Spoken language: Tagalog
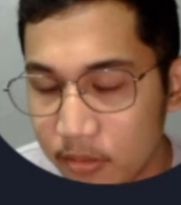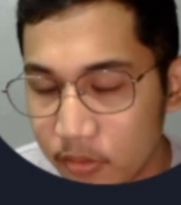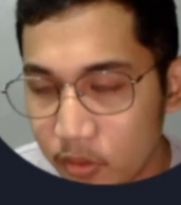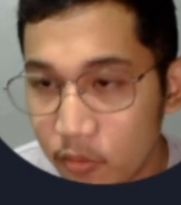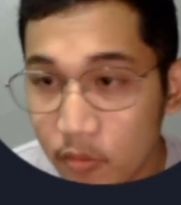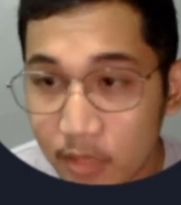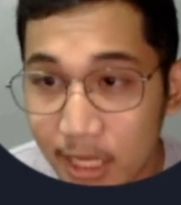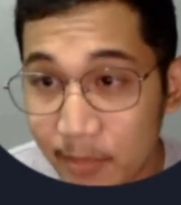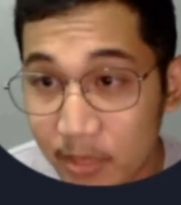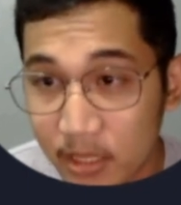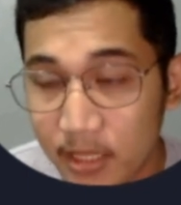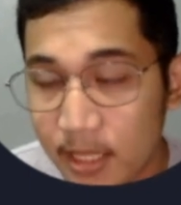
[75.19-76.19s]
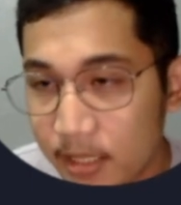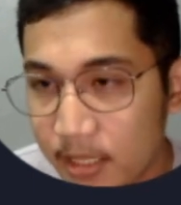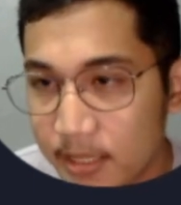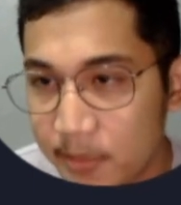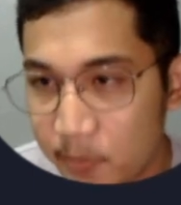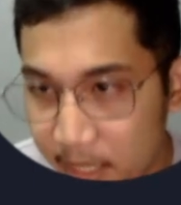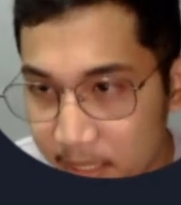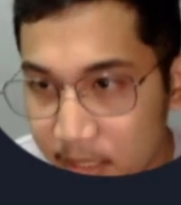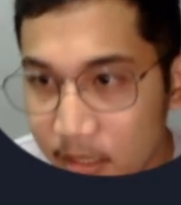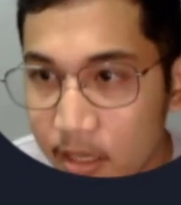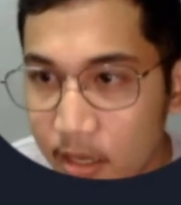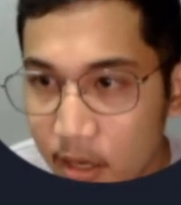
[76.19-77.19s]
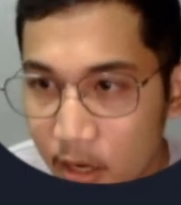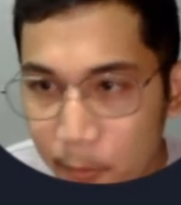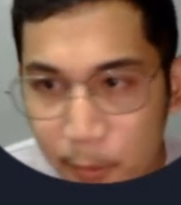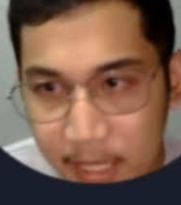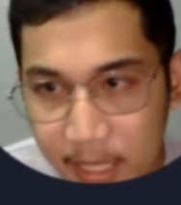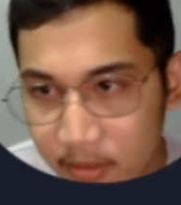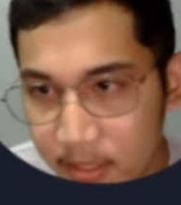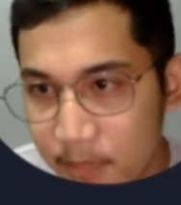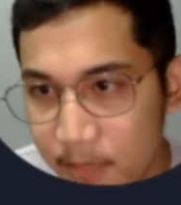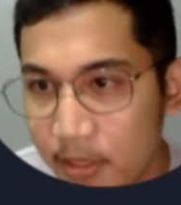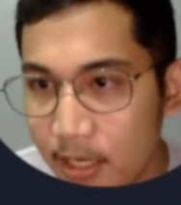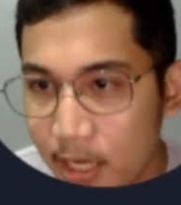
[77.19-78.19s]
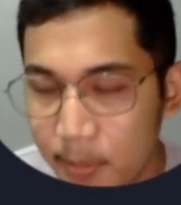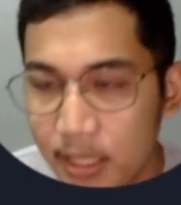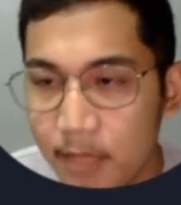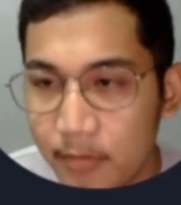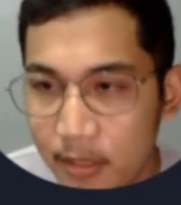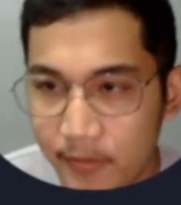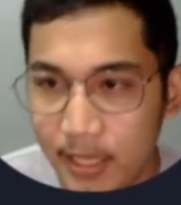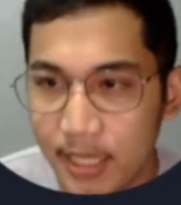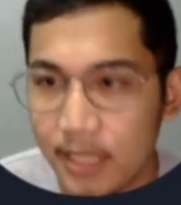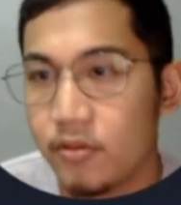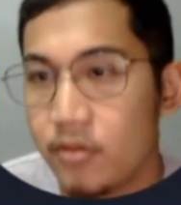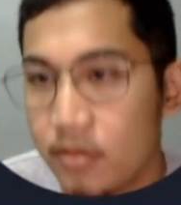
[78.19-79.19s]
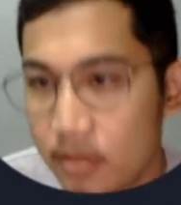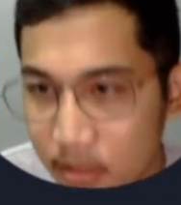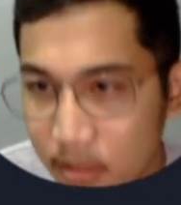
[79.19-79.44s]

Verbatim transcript: So gagamitin natin ang spread operator sa pag-copy ng mga values.